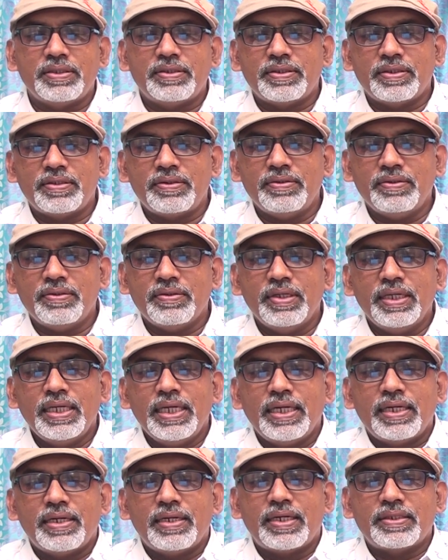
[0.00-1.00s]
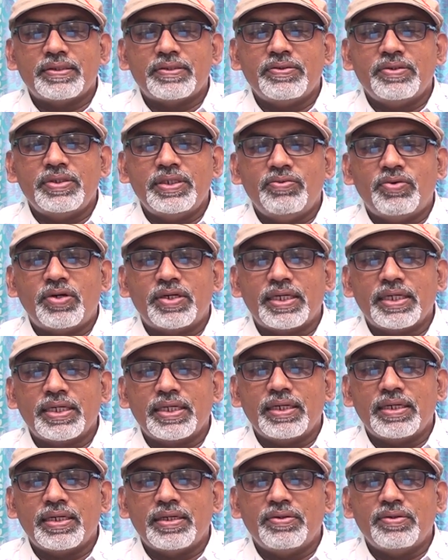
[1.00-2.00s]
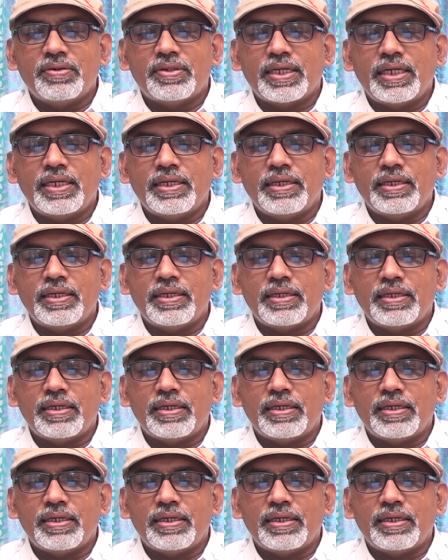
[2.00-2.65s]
తెచ్చారు నష్టం నీ ఒక్కడికే కాదు తెలంగాణ